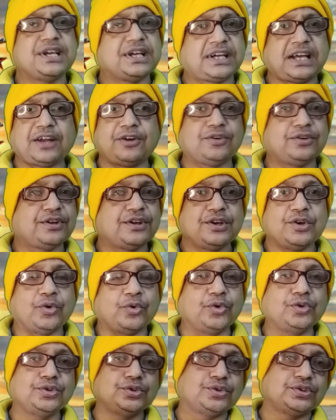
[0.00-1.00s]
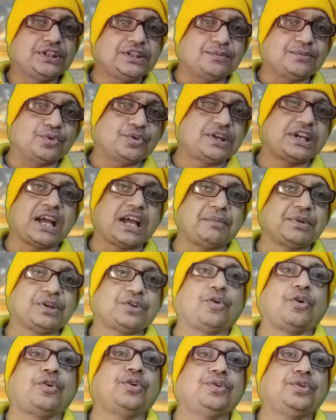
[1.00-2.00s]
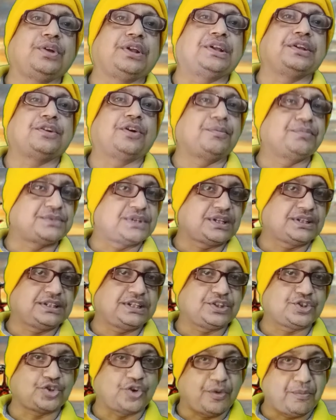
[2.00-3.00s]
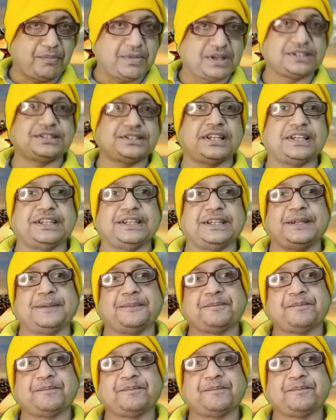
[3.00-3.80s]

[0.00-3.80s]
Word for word: কারণ অন্যদের মুখে আমি কখনোই রমজানকে সম্মান জানিয়ে